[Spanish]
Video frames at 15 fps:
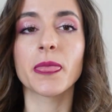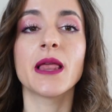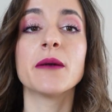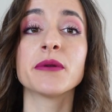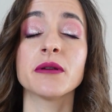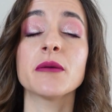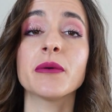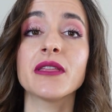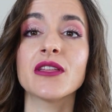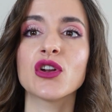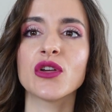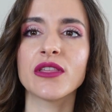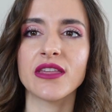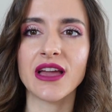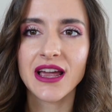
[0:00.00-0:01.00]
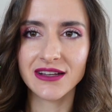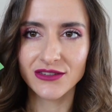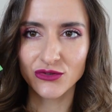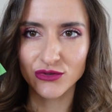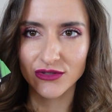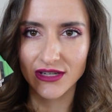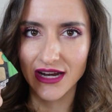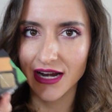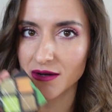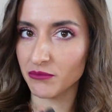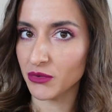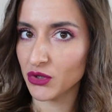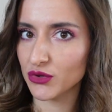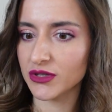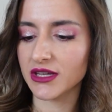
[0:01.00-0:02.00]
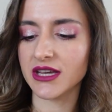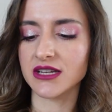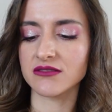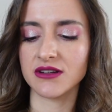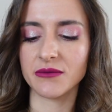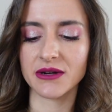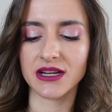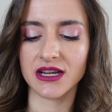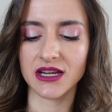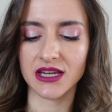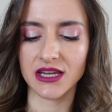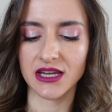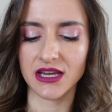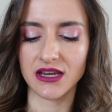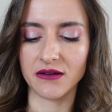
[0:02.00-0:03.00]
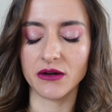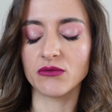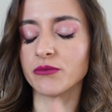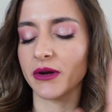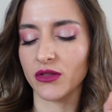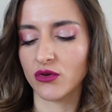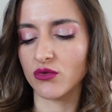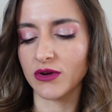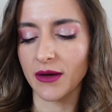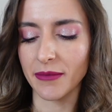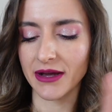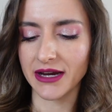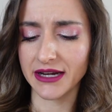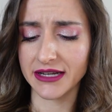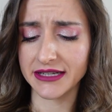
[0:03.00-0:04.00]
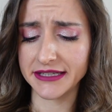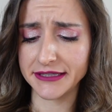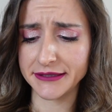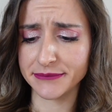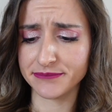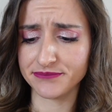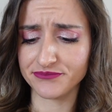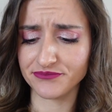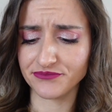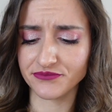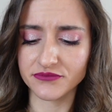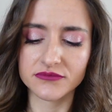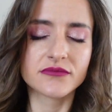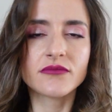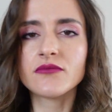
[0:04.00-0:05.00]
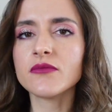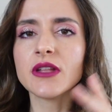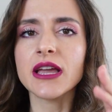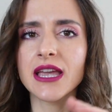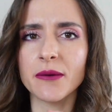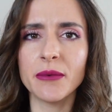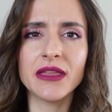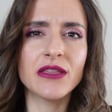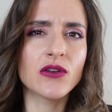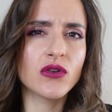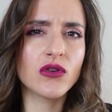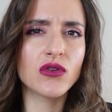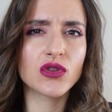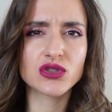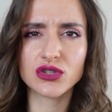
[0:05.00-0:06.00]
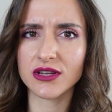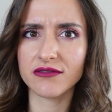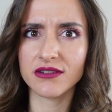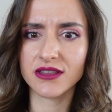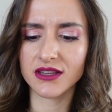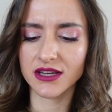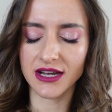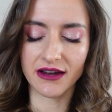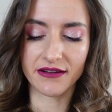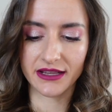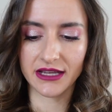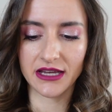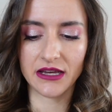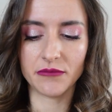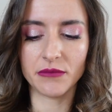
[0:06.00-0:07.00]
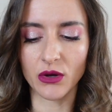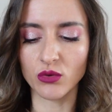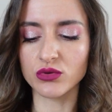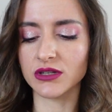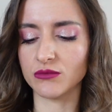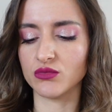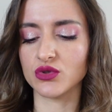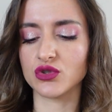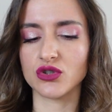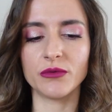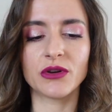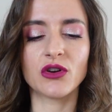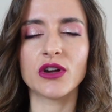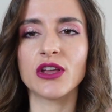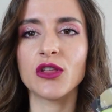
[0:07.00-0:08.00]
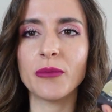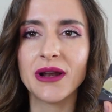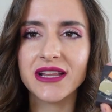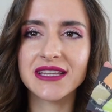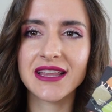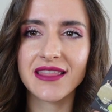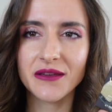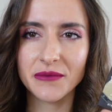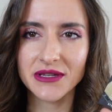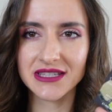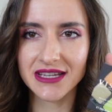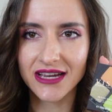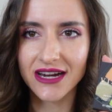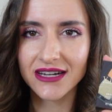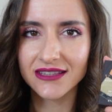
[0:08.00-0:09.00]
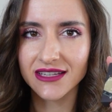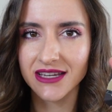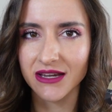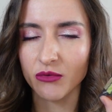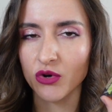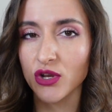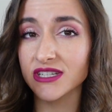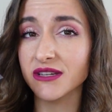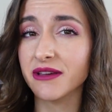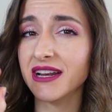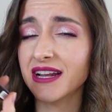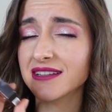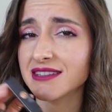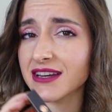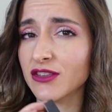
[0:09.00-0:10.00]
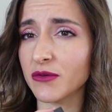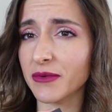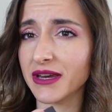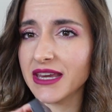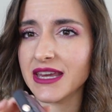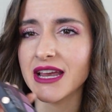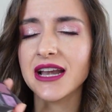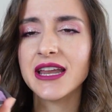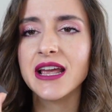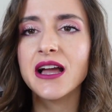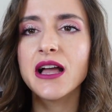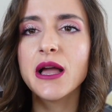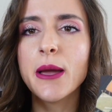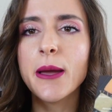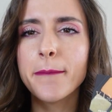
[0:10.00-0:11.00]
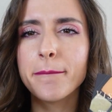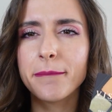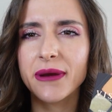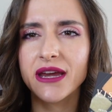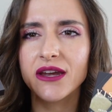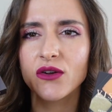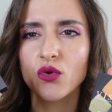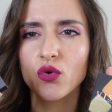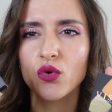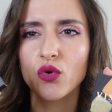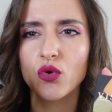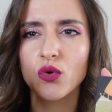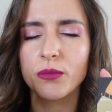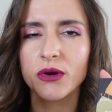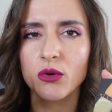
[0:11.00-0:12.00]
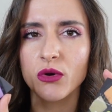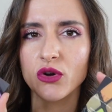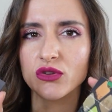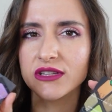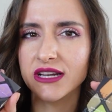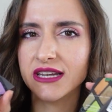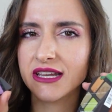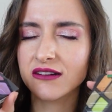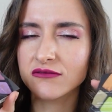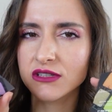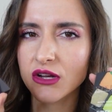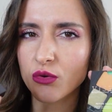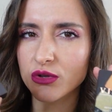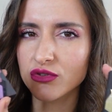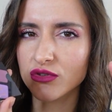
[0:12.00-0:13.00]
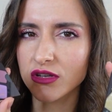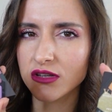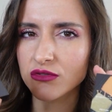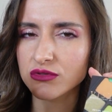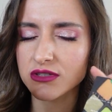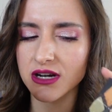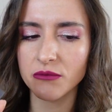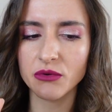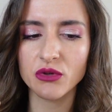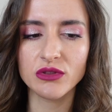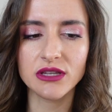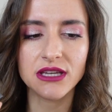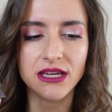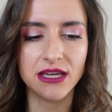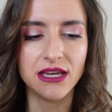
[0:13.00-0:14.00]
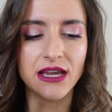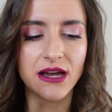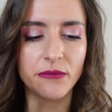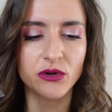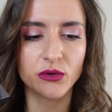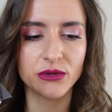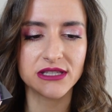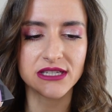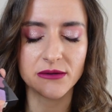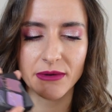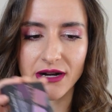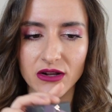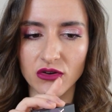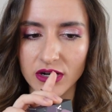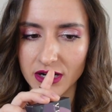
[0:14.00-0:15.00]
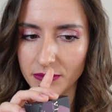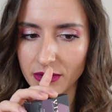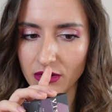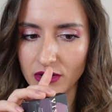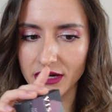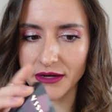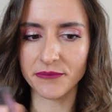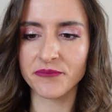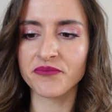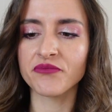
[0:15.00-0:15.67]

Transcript: El primer pedido lo hice a Industrial Beauty, que es una marca que, perdón, una página que mm, que he pedido dos o tres veces y la verdad que me gusta mucho. Me cogí dos palitas de Viseart, que bueno, ya sabéis que la han traído a Maquillalia, pero, bueno, tenían un descuento en Industrial Beauty y aproveché para cogérmelo ahí.